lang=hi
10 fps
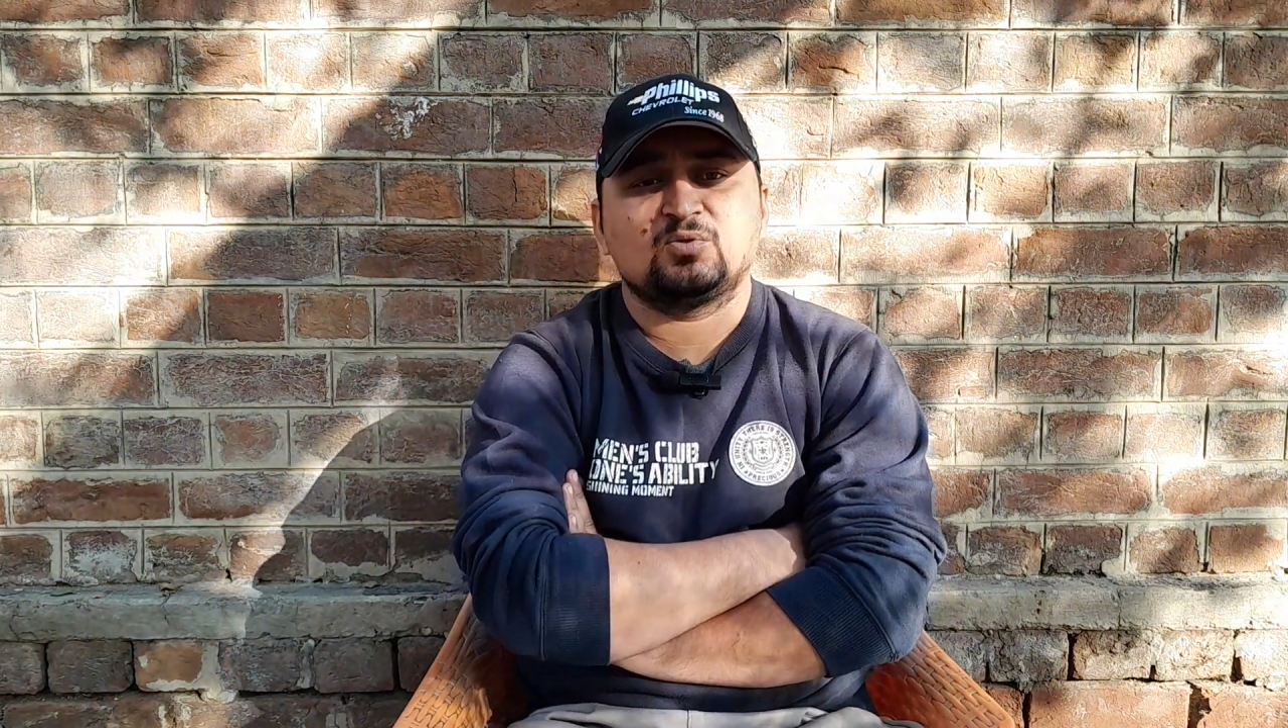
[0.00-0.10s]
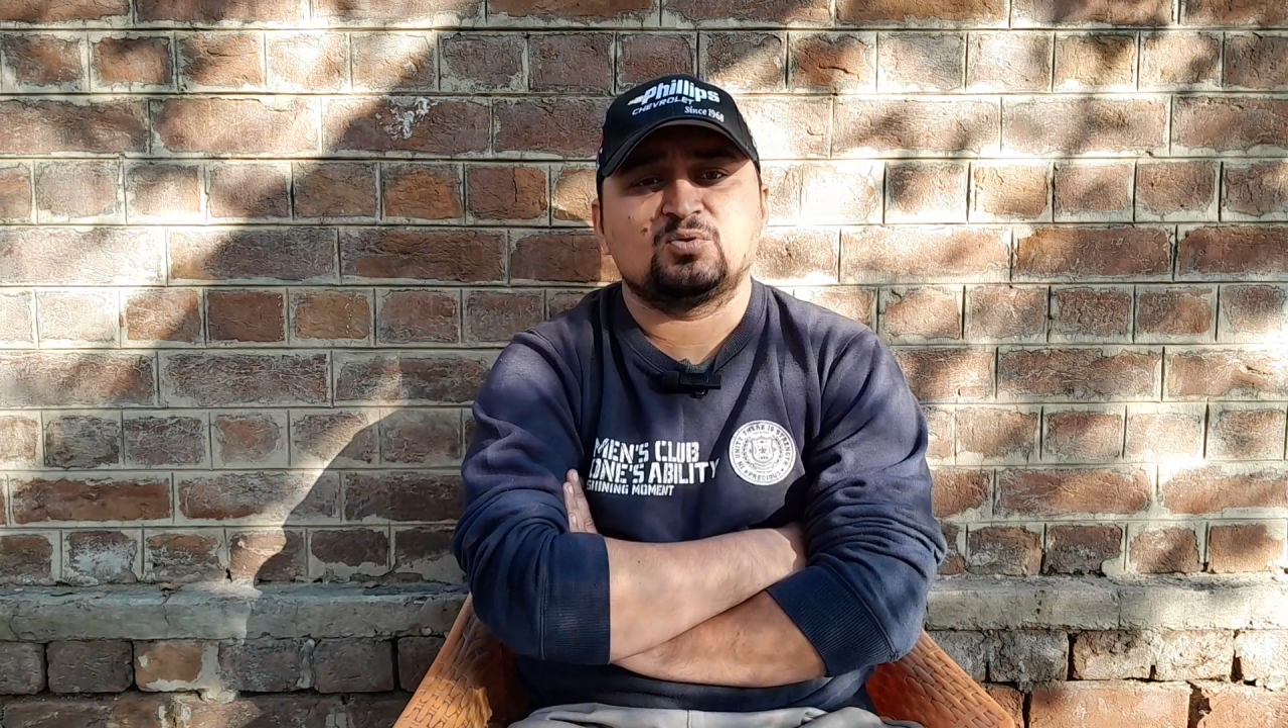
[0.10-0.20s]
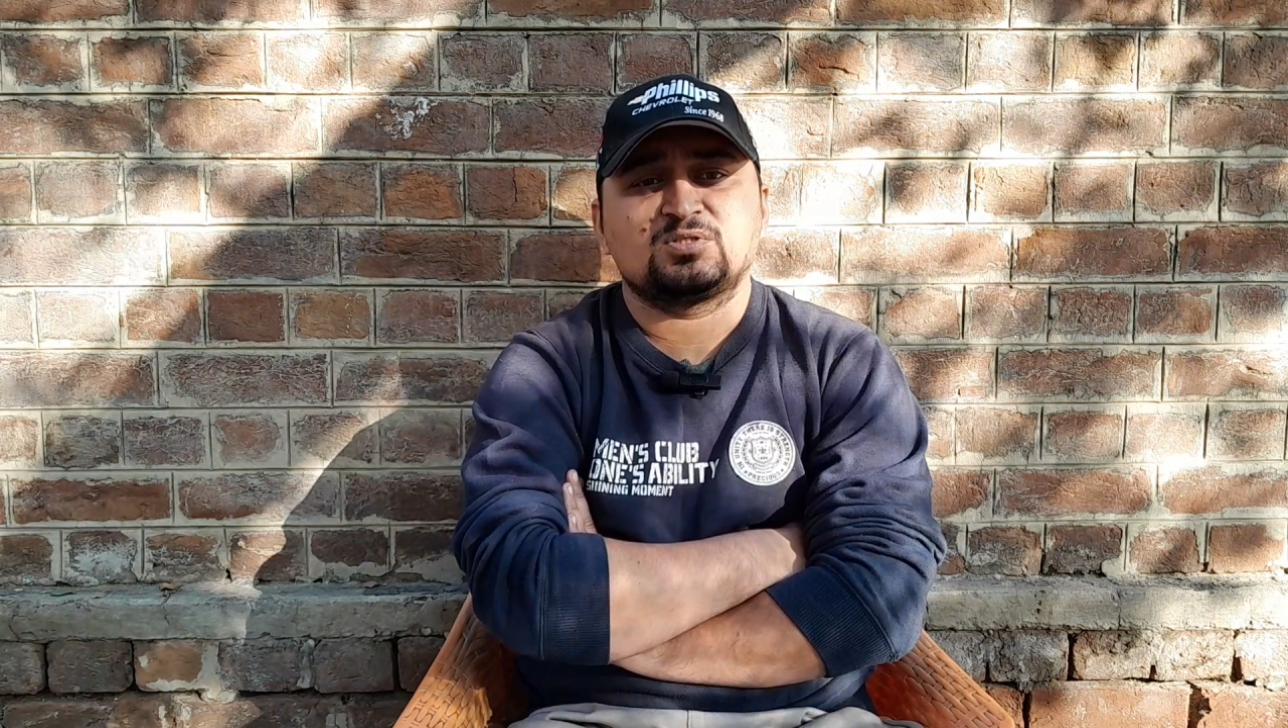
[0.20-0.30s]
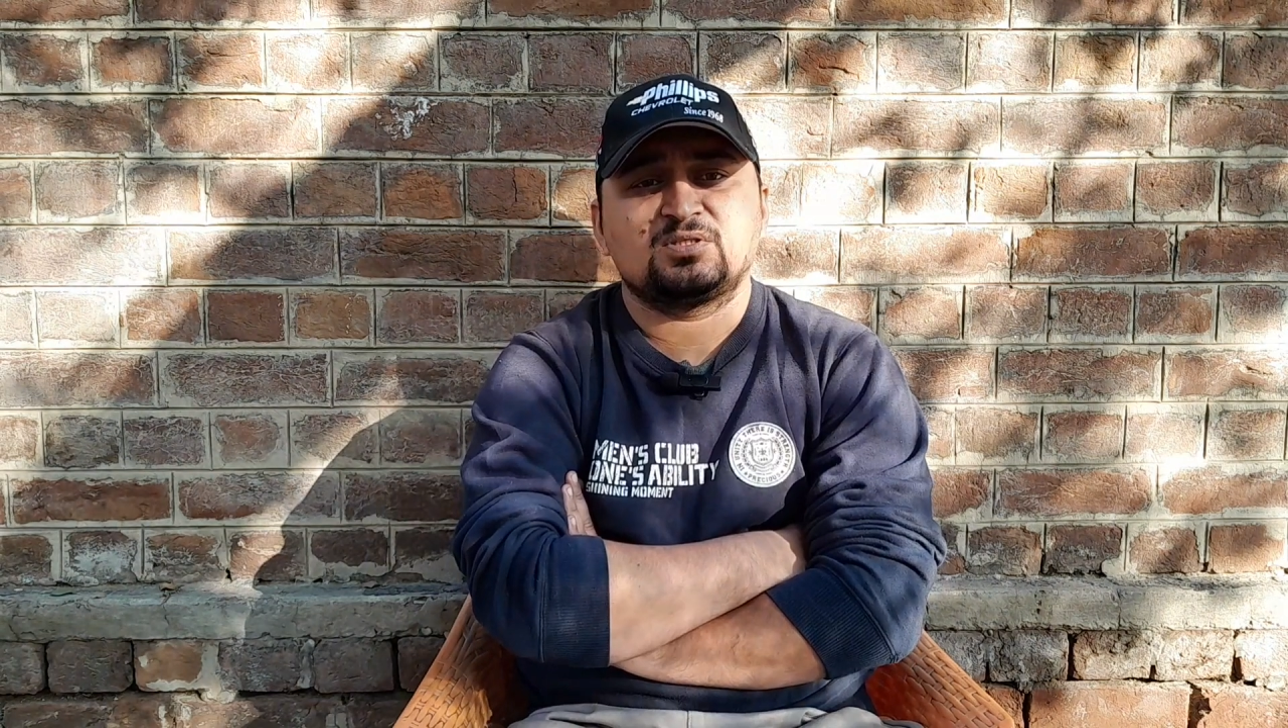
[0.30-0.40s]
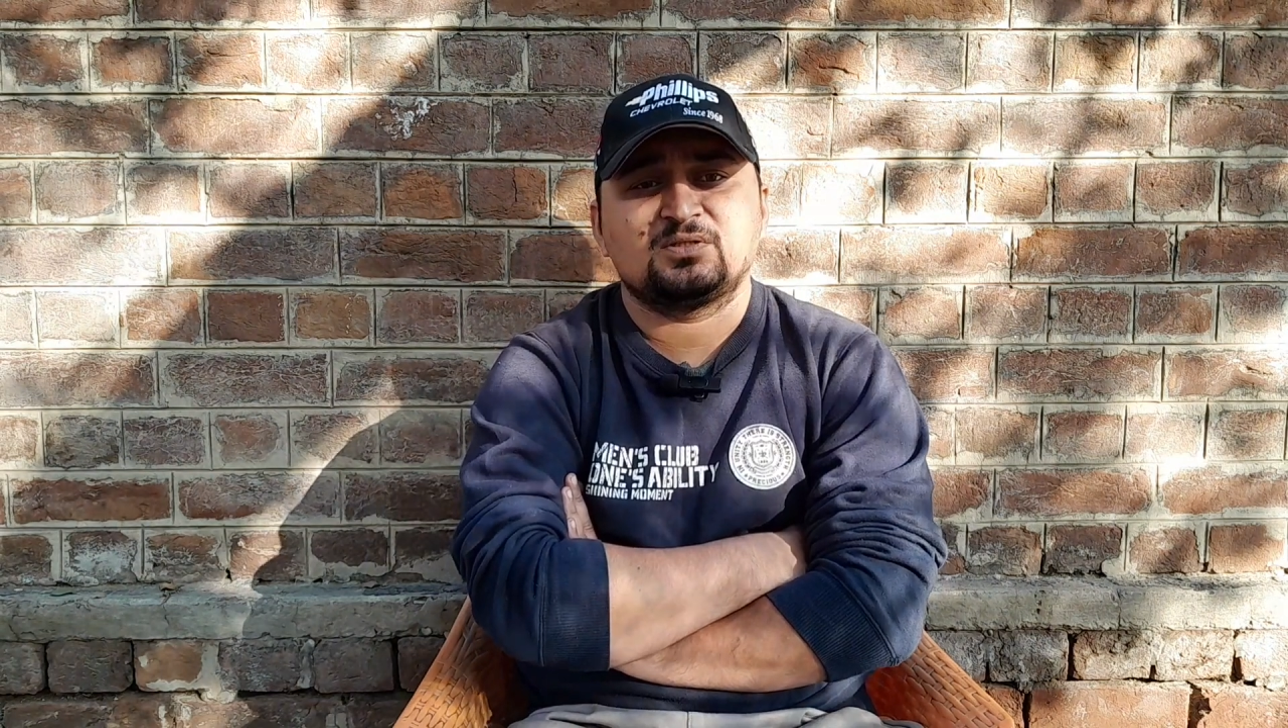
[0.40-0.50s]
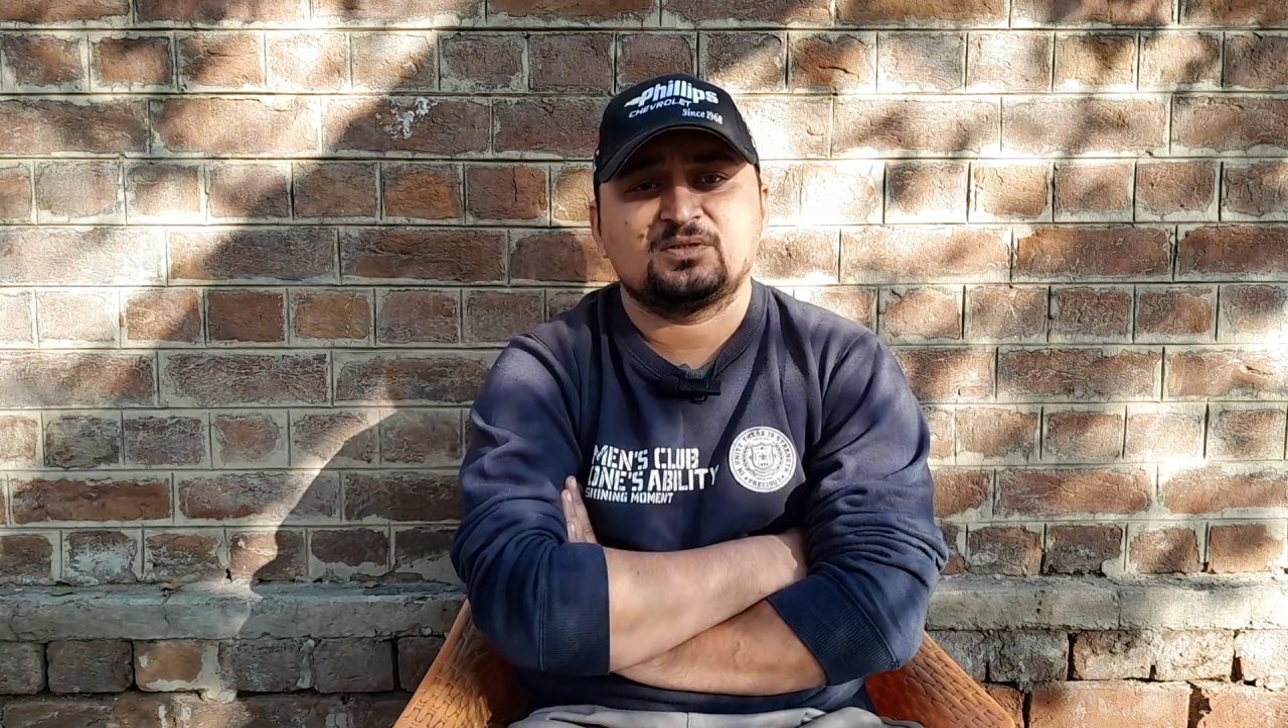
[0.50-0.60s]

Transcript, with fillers: दोस्त